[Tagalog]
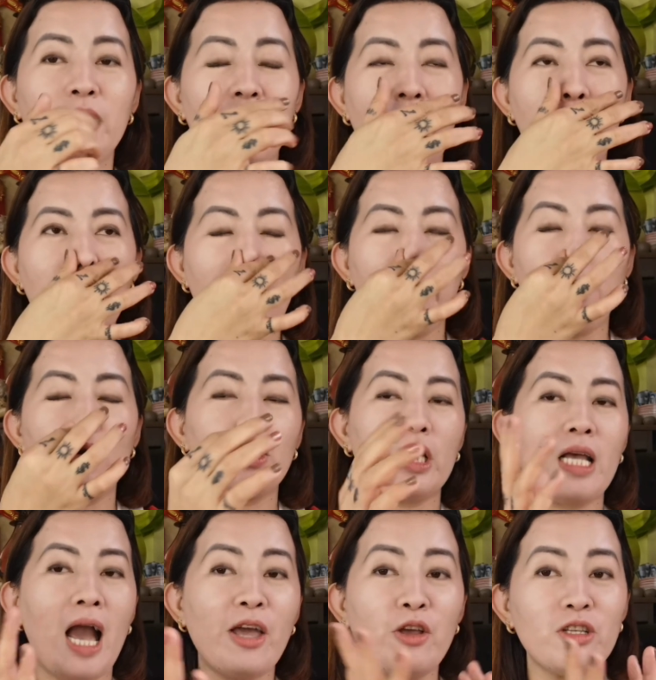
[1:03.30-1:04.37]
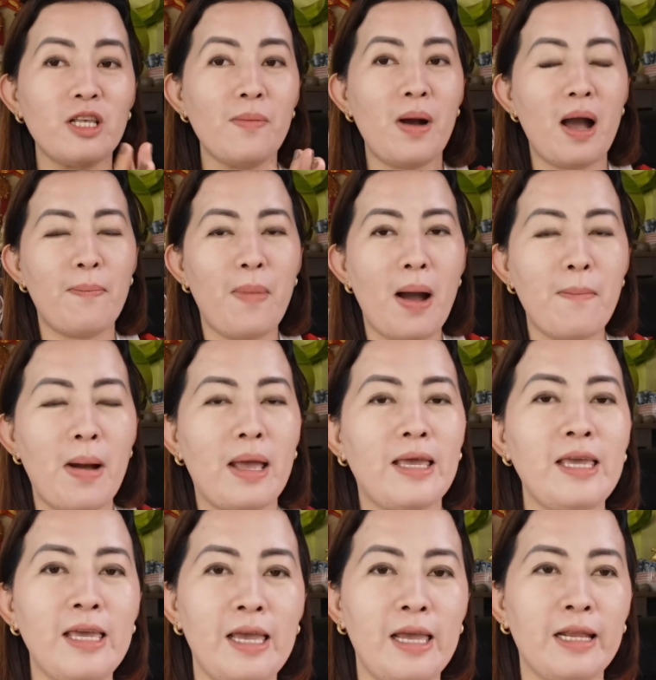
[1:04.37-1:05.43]
nila mga bossing ayon sa mga
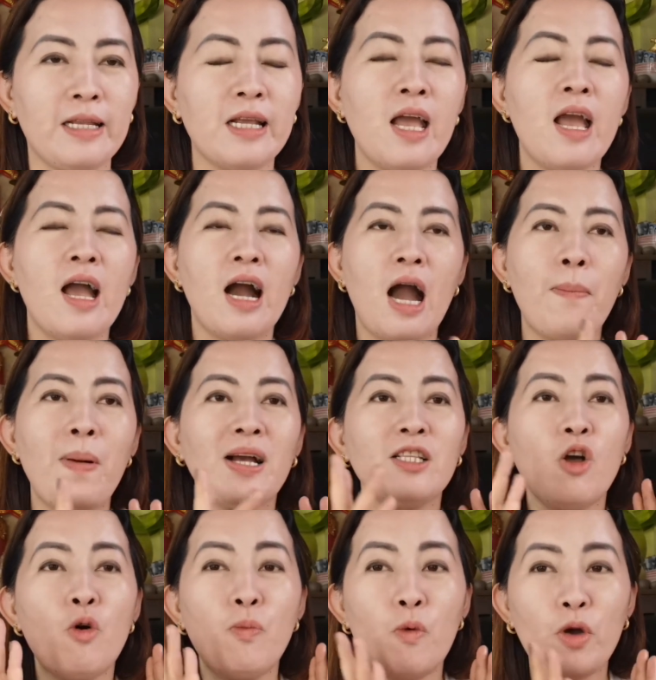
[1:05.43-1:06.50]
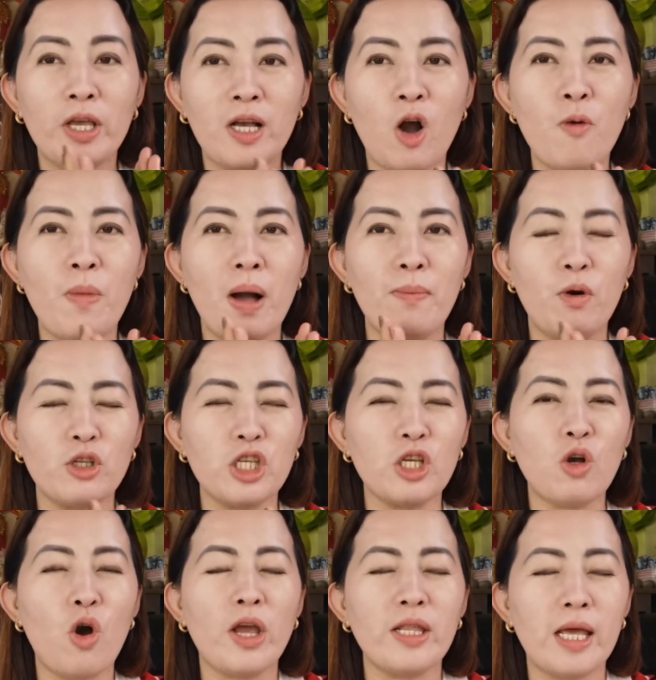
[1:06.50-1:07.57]
pamahiin Kapag daw po ikaw,
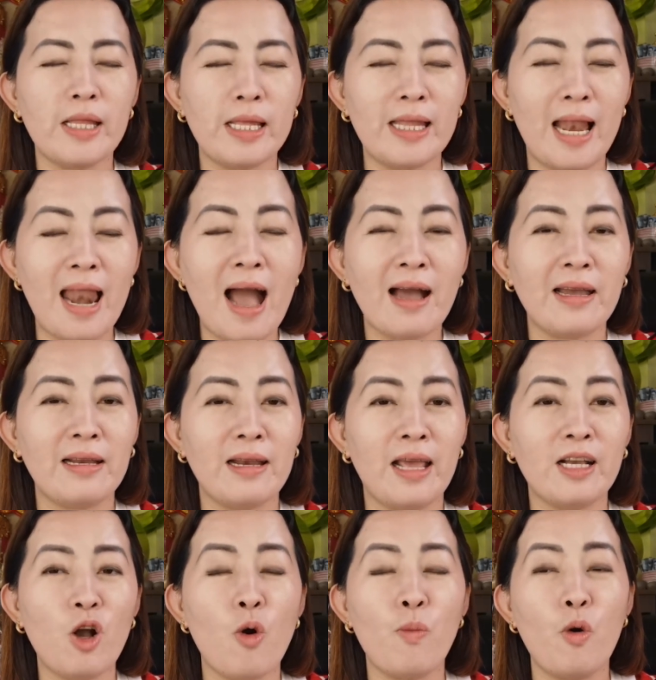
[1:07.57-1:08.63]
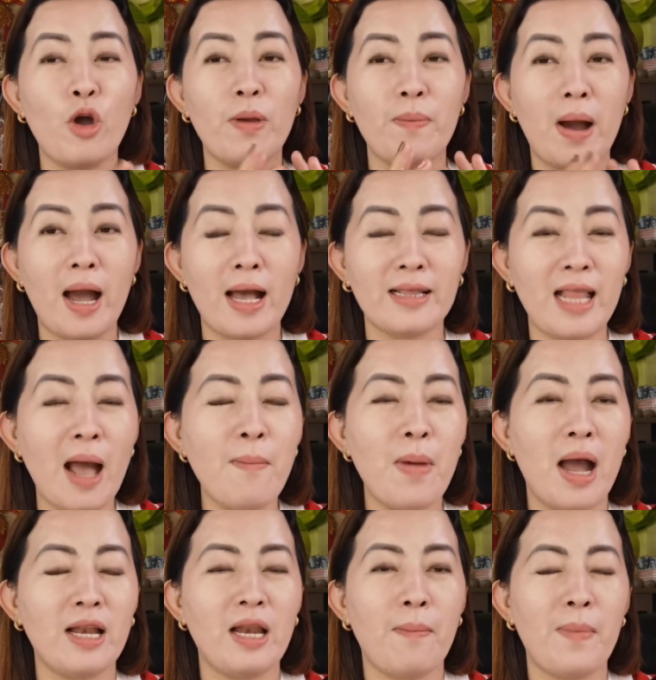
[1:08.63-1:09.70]
mabosing ko, ay nananalangin na ikaw po ay
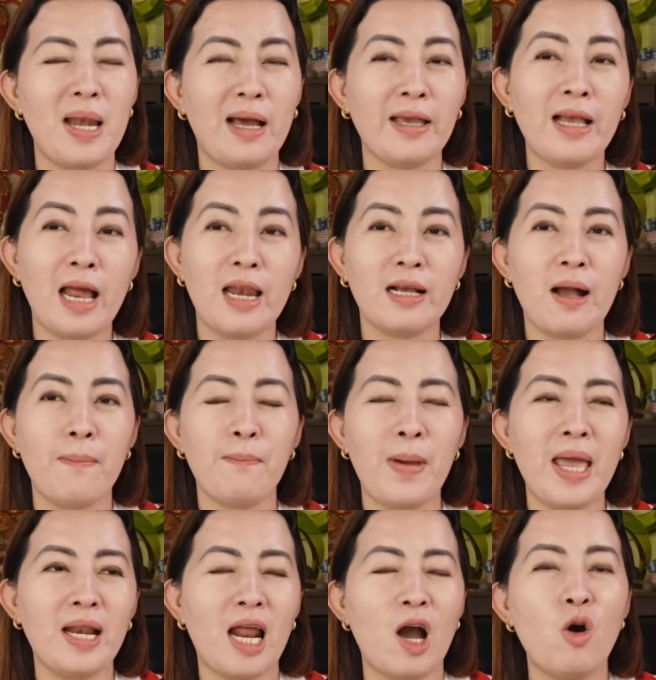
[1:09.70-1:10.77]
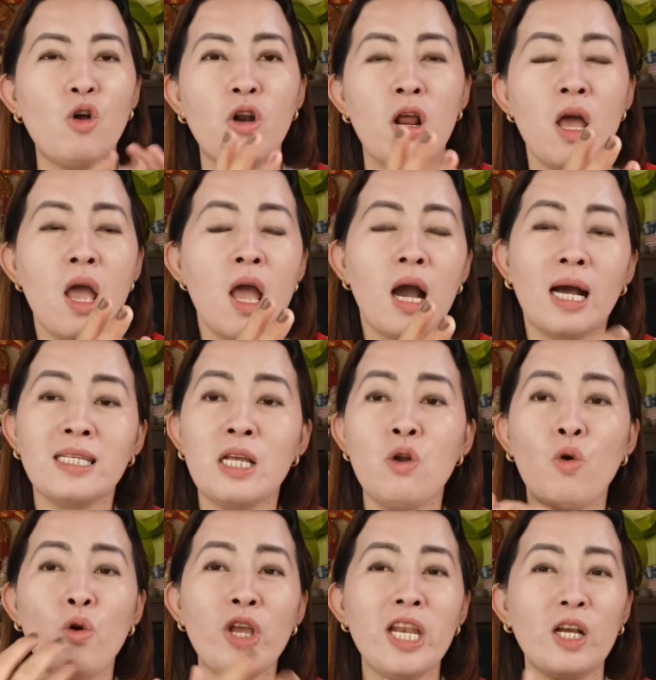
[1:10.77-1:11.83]
makatama ng malaking halagang pera or
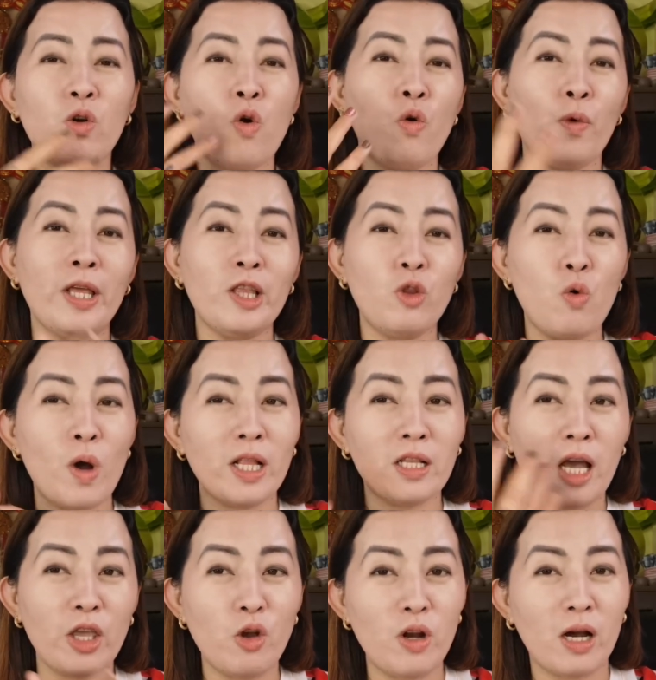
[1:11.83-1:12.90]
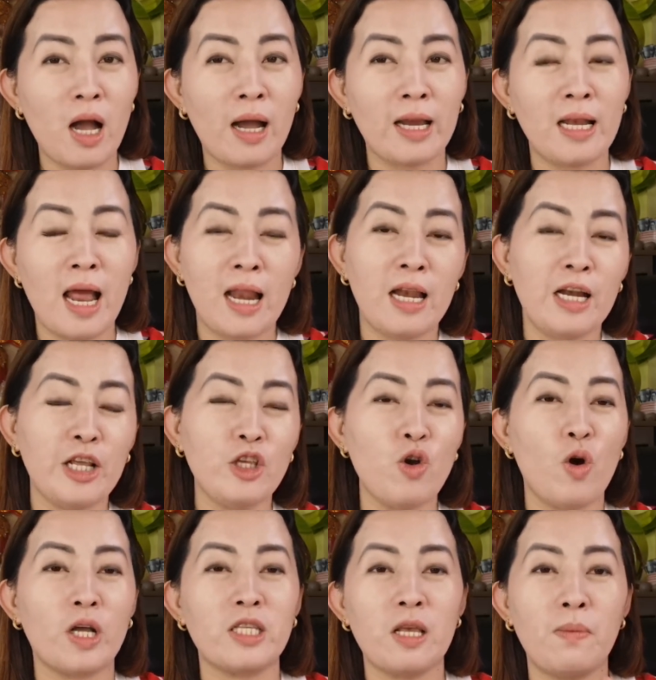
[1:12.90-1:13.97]
kasalukuyan nagkukwentuhan kayo na kakilala
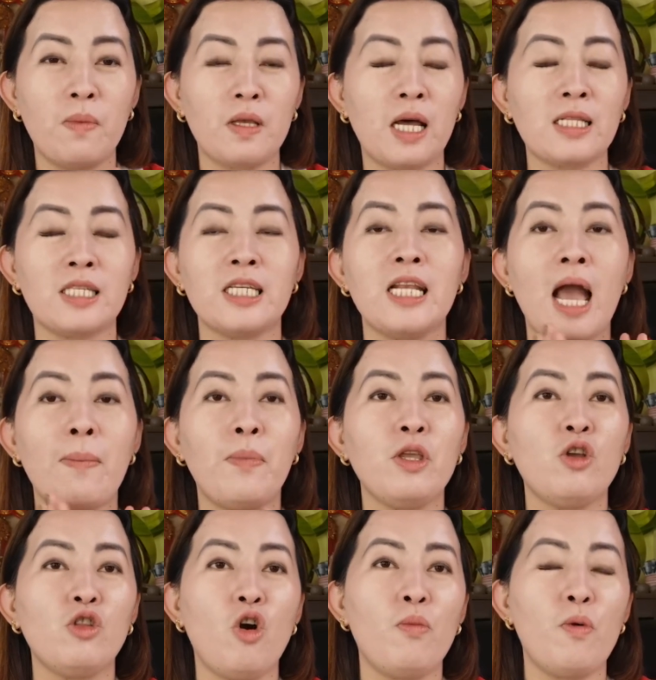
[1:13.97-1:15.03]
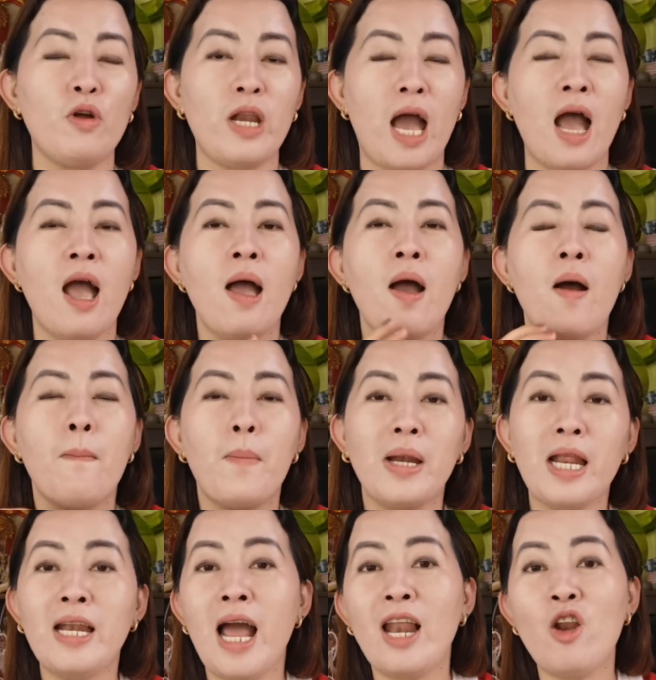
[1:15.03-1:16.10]
ninyo at, sabi, at sinabi nyo daw po na
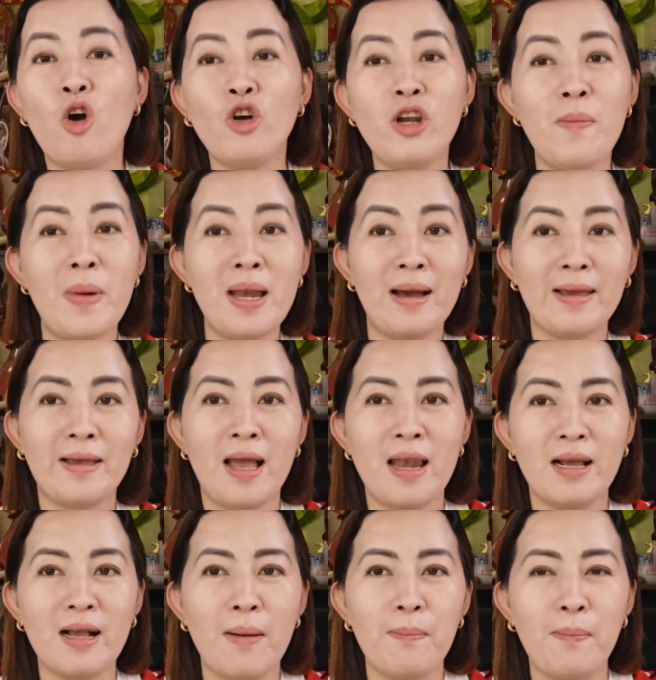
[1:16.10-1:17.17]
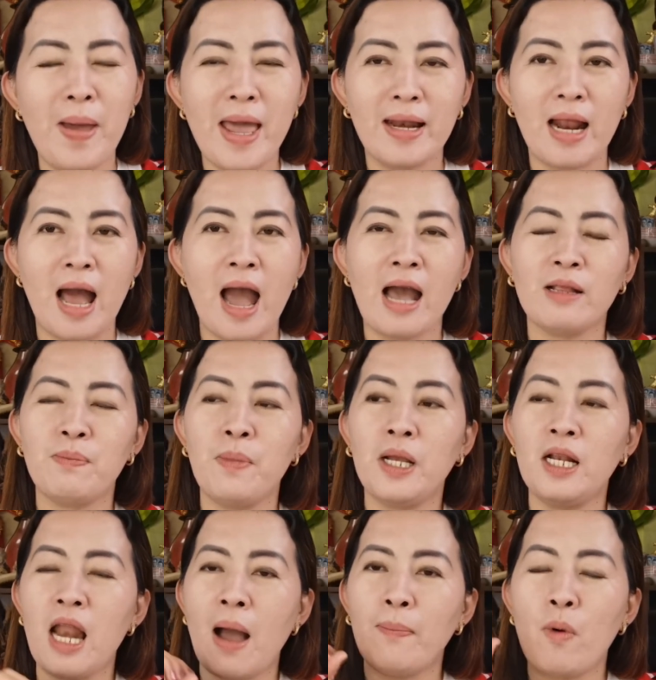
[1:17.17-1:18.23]
mananalo ko ng malaking halagang pera at
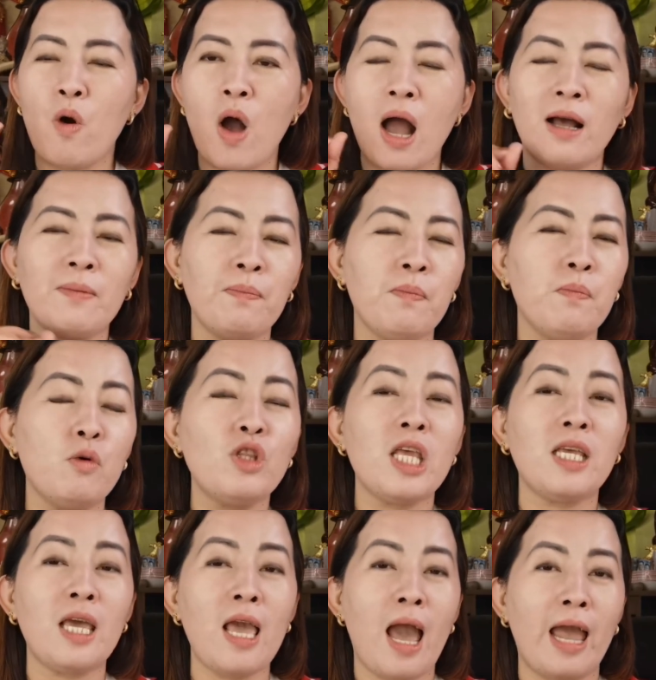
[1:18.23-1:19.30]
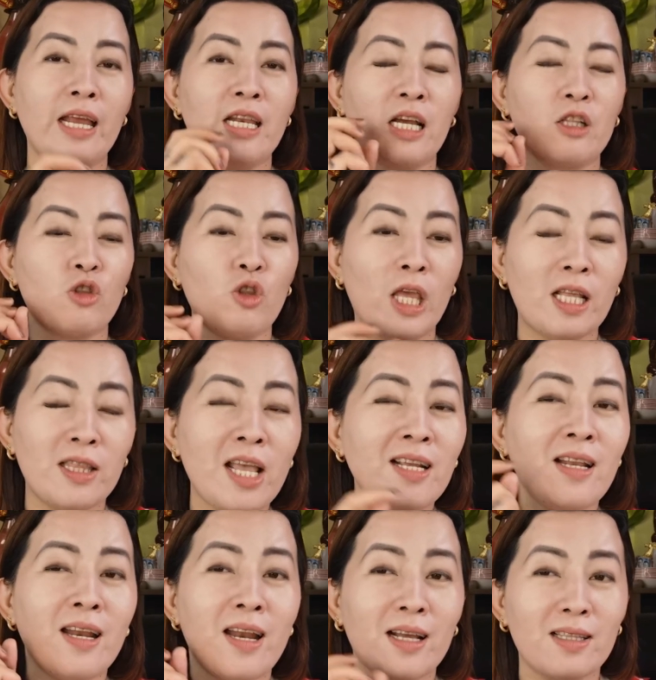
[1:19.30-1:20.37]
bigla po ang butiki ay
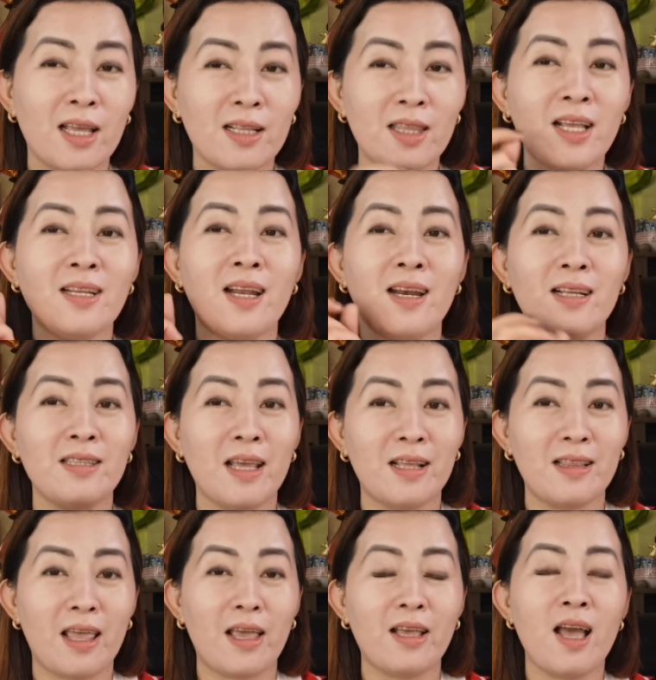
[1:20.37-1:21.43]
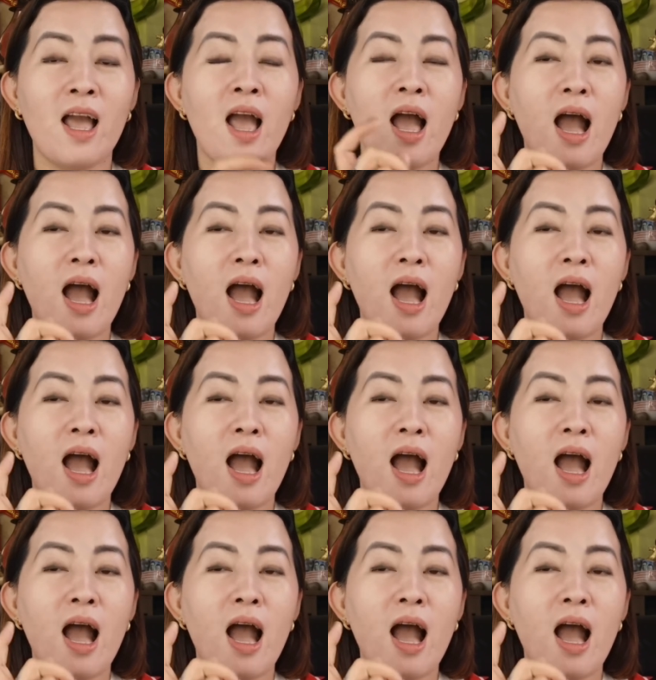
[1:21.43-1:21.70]
nagtiktik na nagtiktik na nagtiktik.